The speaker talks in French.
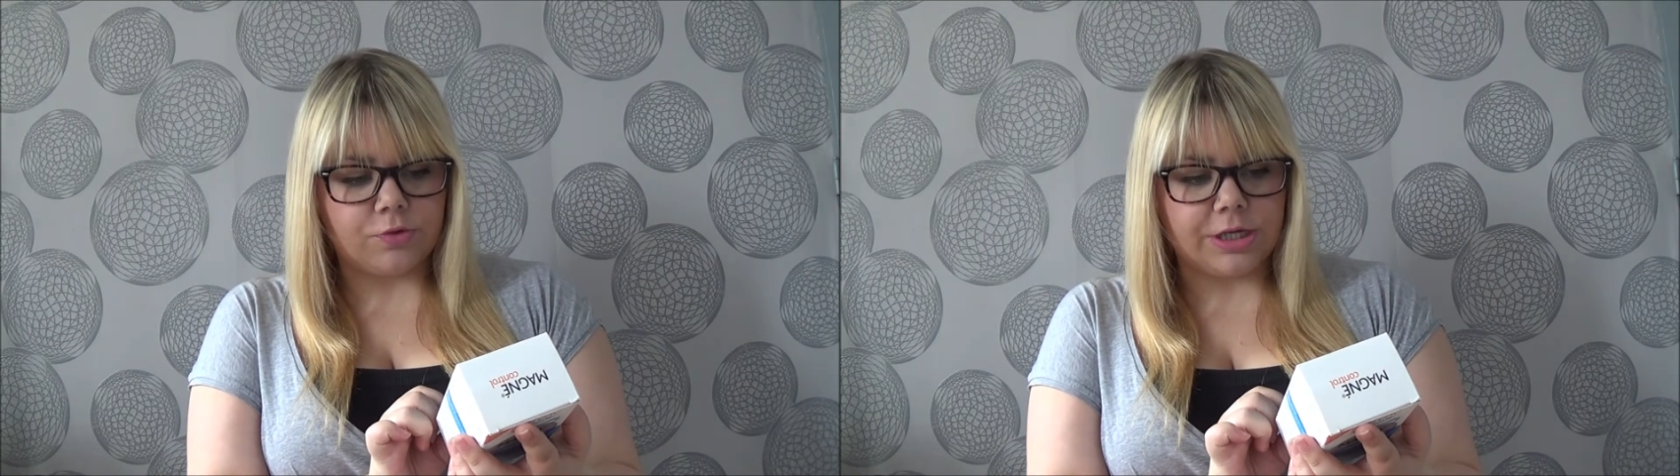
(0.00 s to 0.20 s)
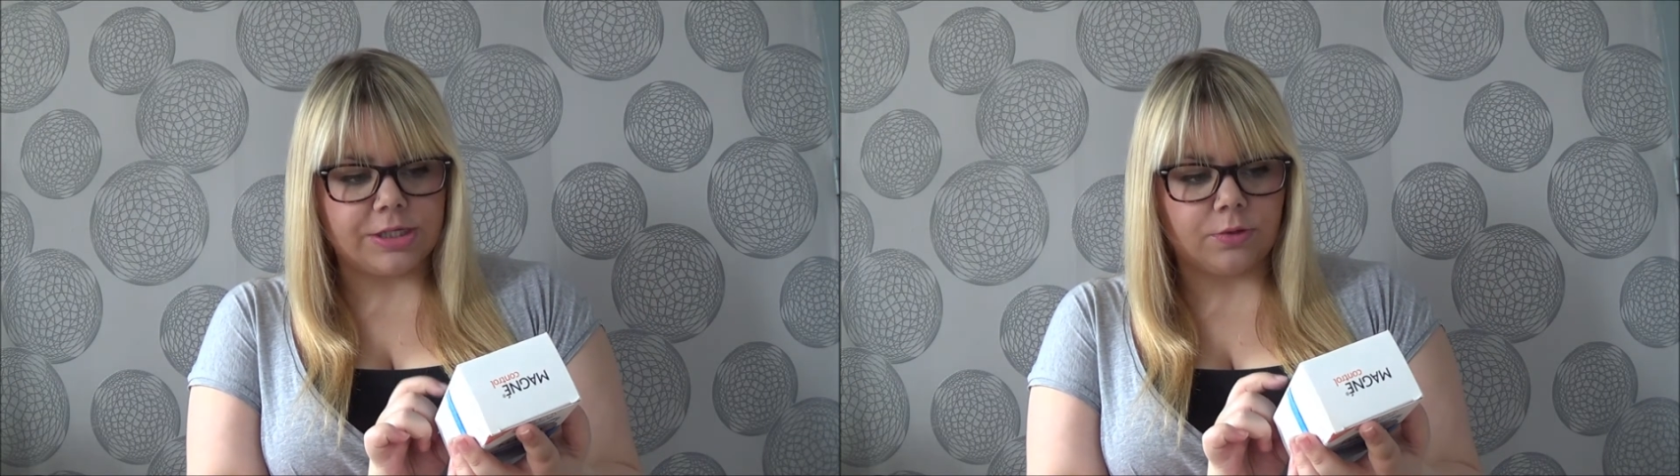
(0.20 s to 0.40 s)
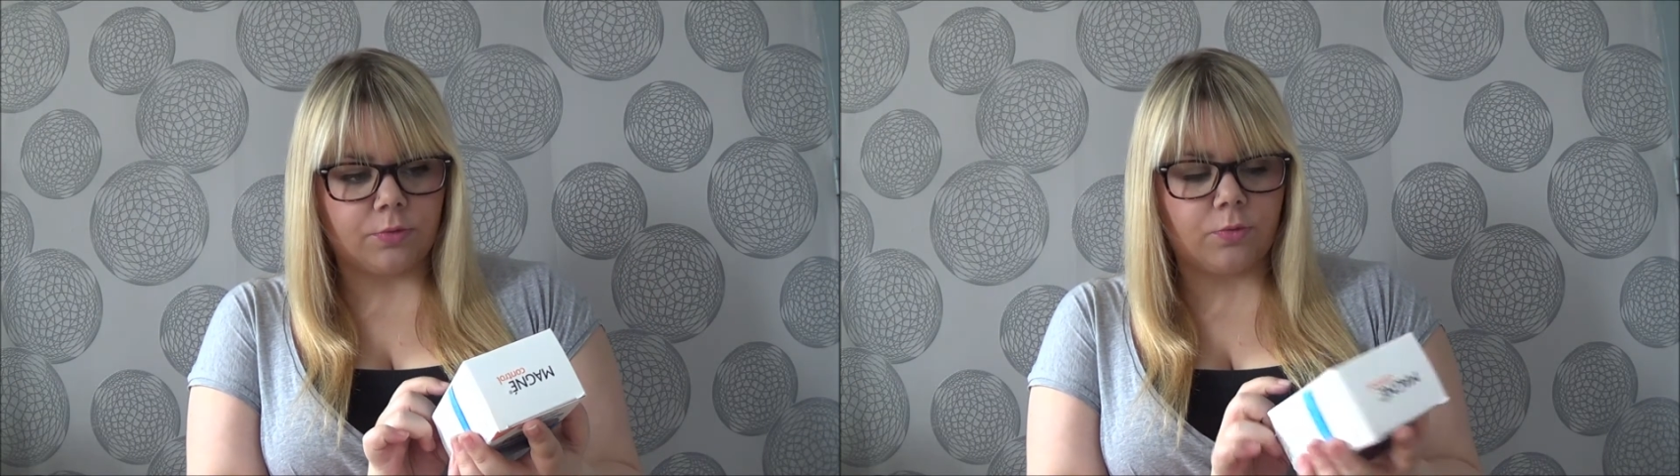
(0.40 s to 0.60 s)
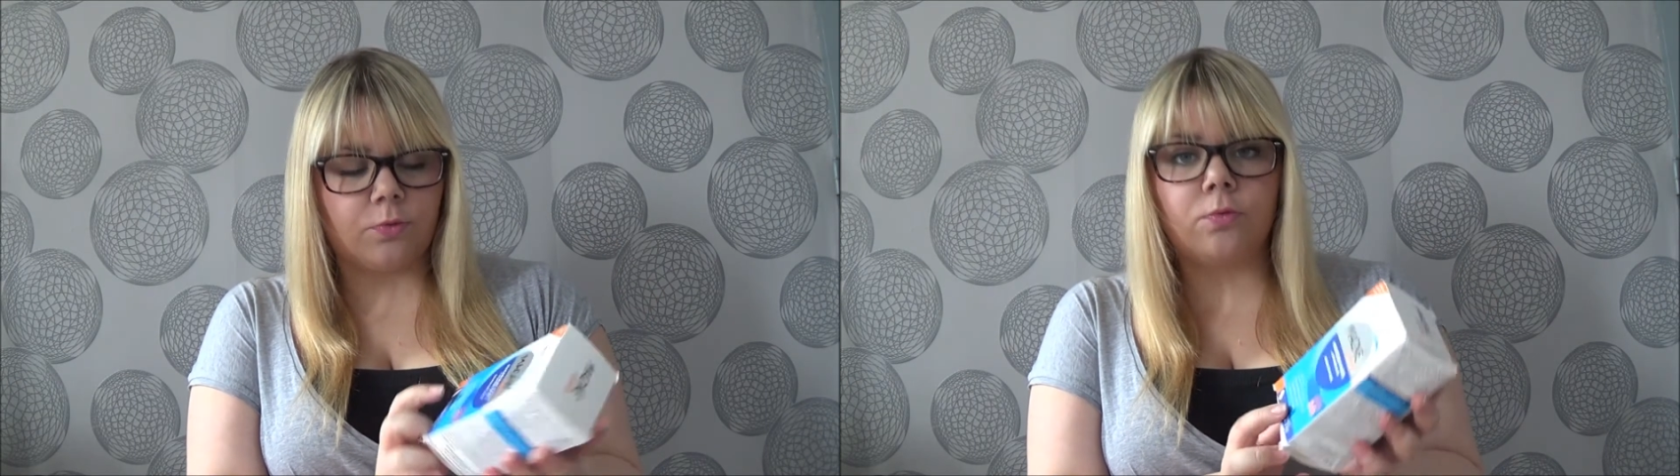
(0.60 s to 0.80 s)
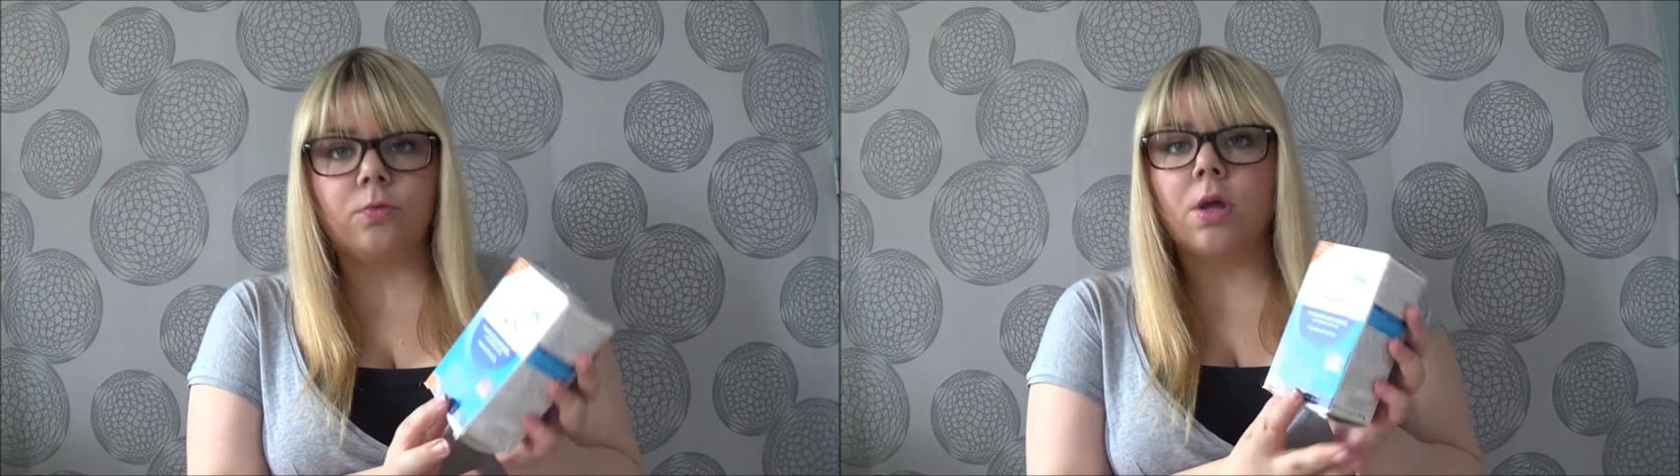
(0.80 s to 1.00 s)
que j'allais dire
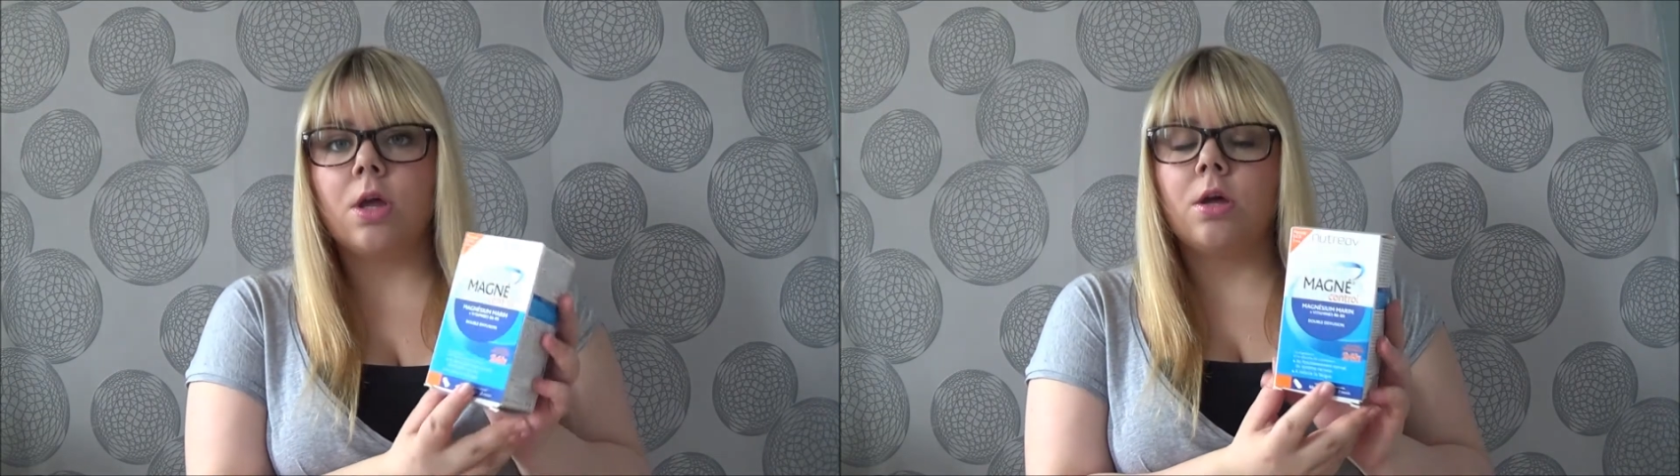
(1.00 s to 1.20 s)
dessus